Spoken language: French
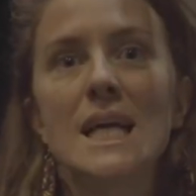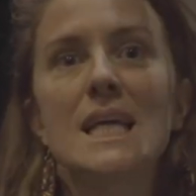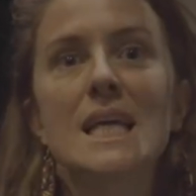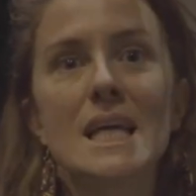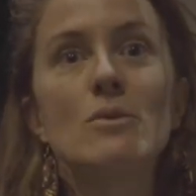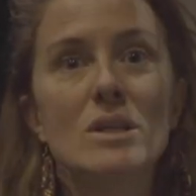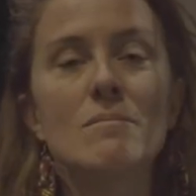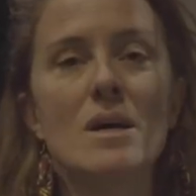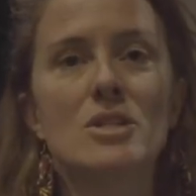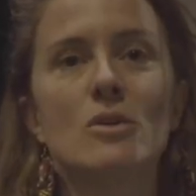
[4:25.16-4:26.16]
crée de
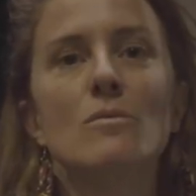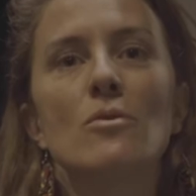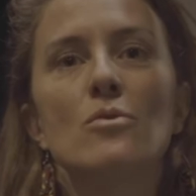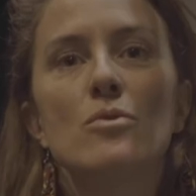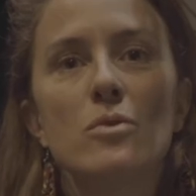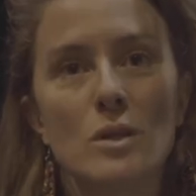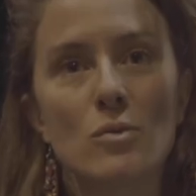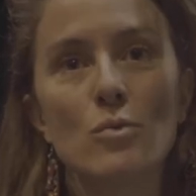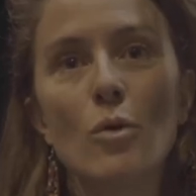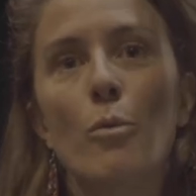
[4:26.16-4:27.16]
l'image et comment les
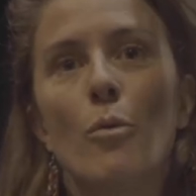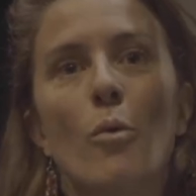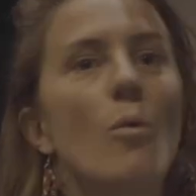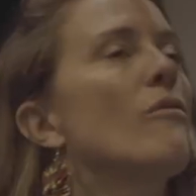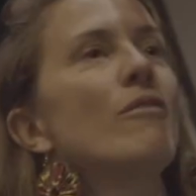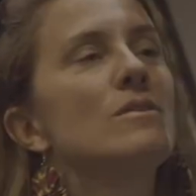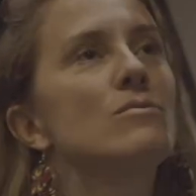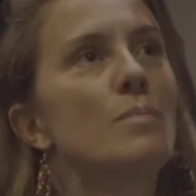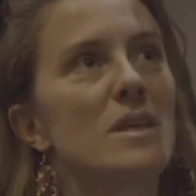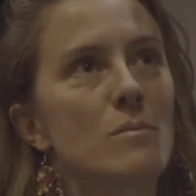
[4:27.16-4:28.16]
sourds ont en fait
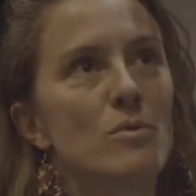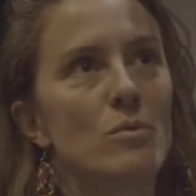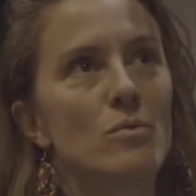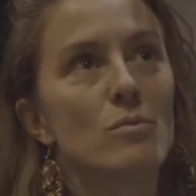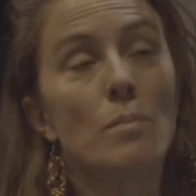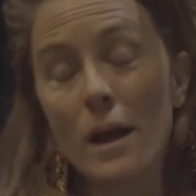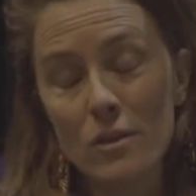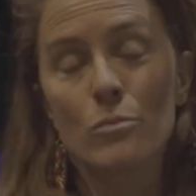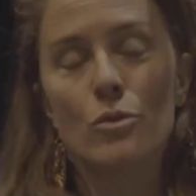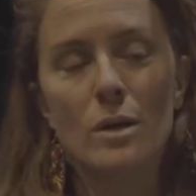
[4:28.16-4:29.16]
une perception du, par
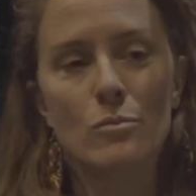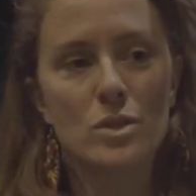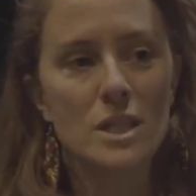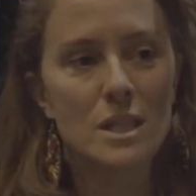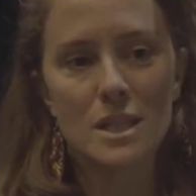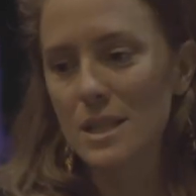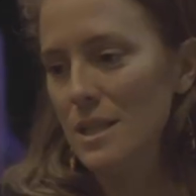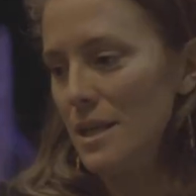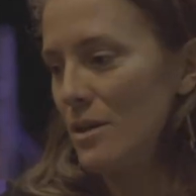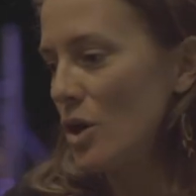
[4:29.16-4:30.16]
exemple de la musique
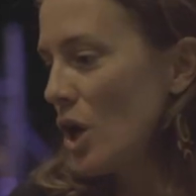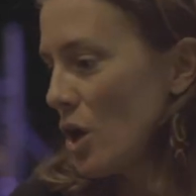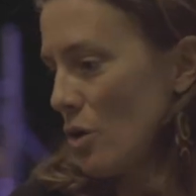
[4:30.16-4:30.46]
qui est